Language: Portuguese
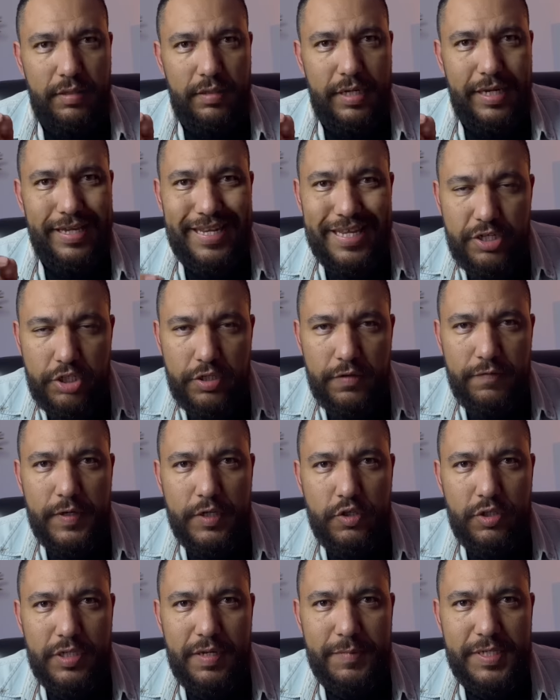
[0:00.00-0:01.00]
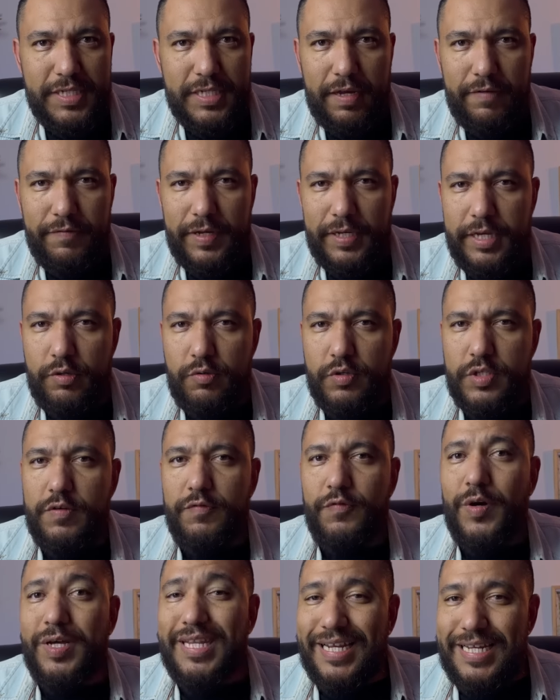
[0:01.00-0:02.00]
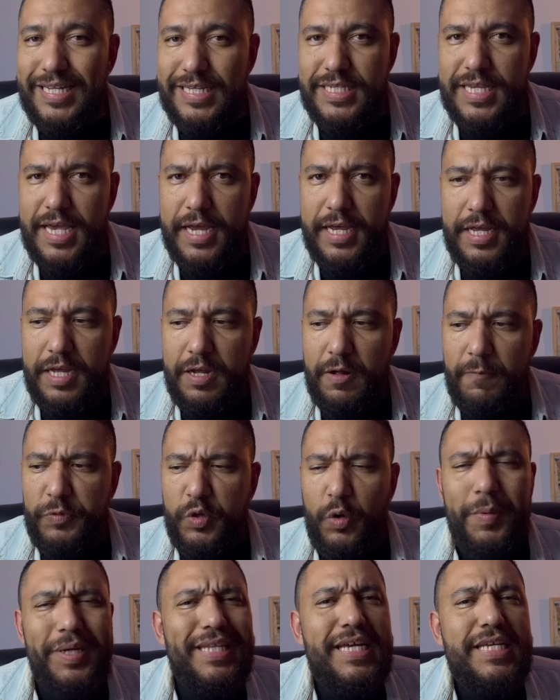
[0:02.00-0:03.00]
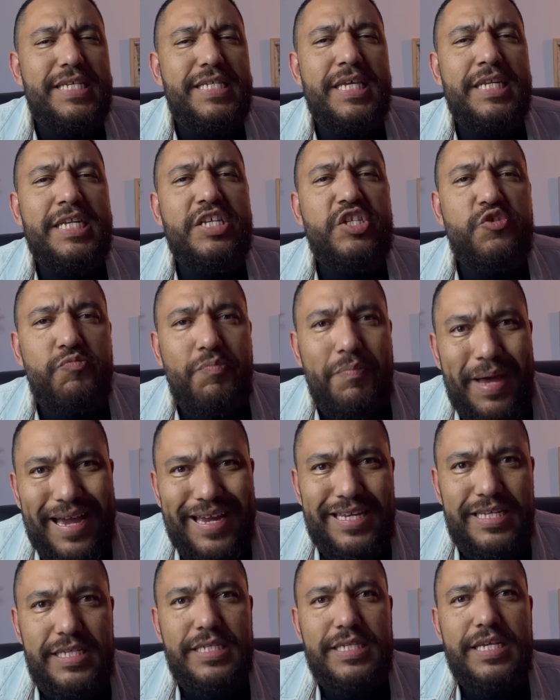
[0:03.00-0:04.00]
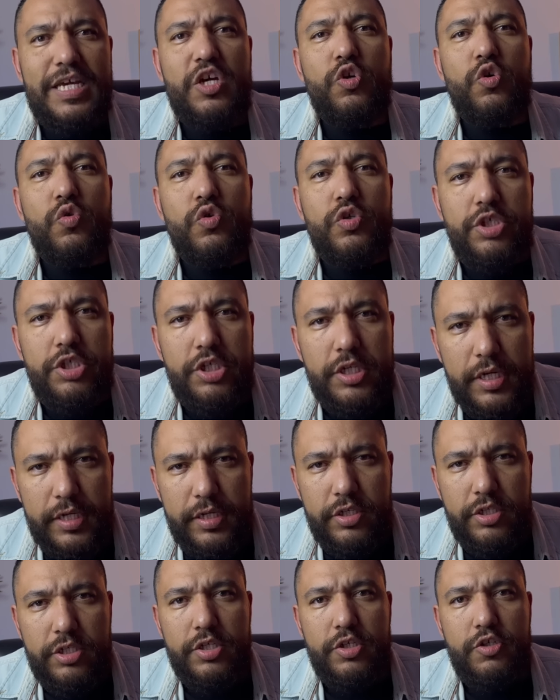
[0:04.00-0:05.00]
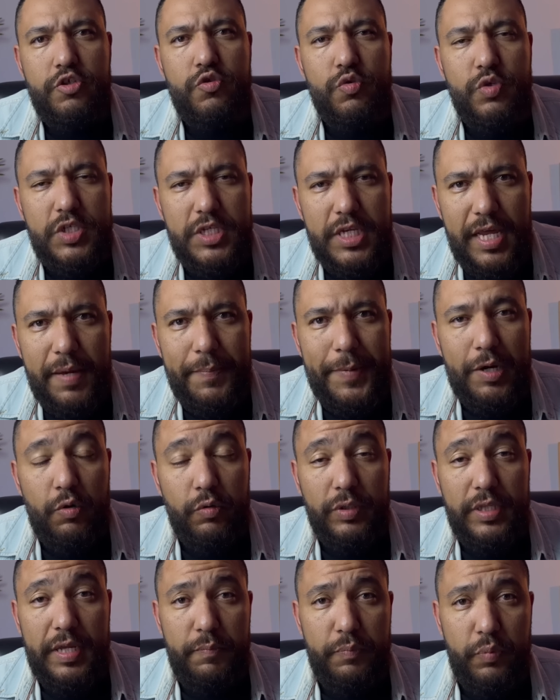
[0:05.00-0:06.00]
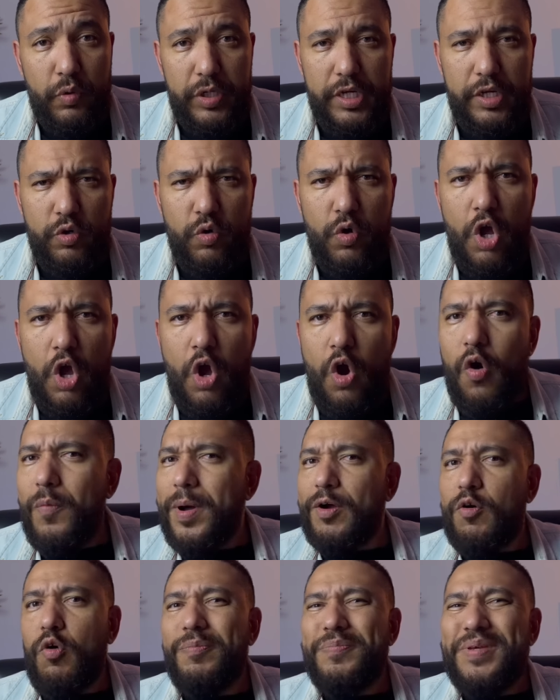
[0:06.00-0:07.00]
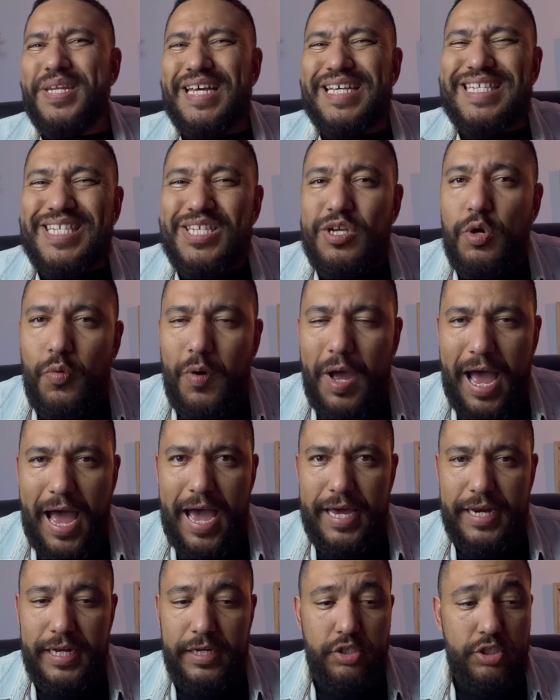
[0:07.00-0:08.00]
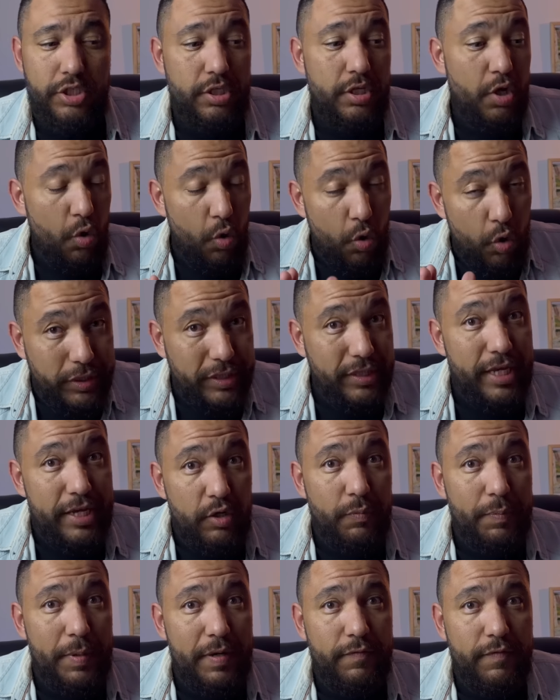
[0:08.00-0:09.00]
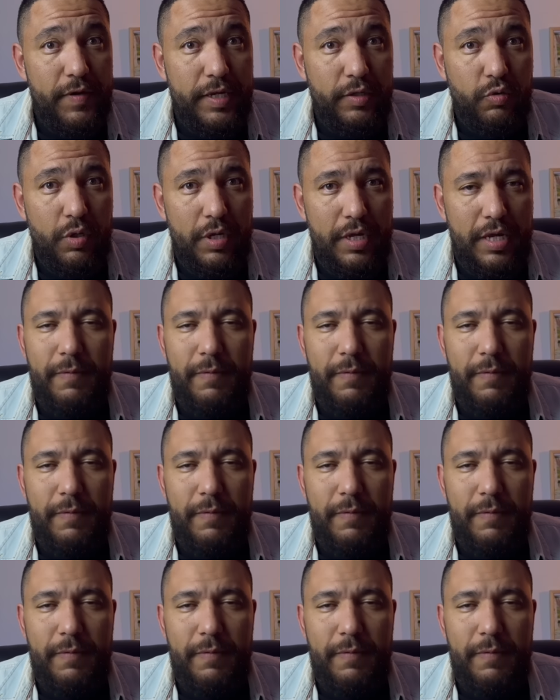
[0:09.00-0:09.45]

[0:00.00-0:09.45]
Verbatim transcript: E neste vídeo, damas e cavalheiros, eu vou analisar uma das cenas mais angustiantes do cinema contemporâneo, uma combinação rara de roteiro perfeito,